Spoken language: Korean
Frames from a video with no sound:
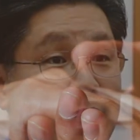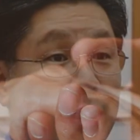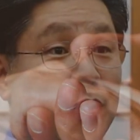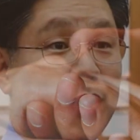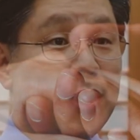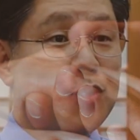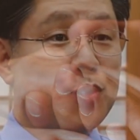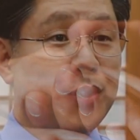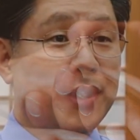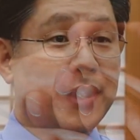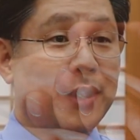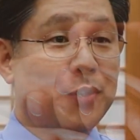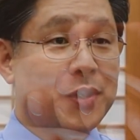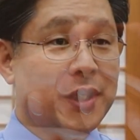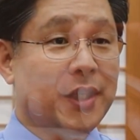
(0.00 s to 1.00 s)
사역할 수
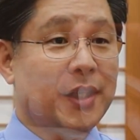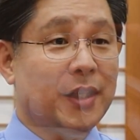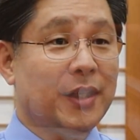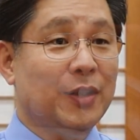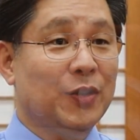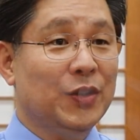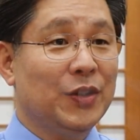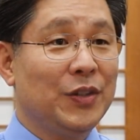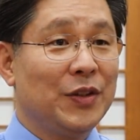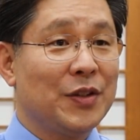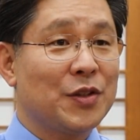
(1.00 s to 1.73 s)
있다고 생각하거든요.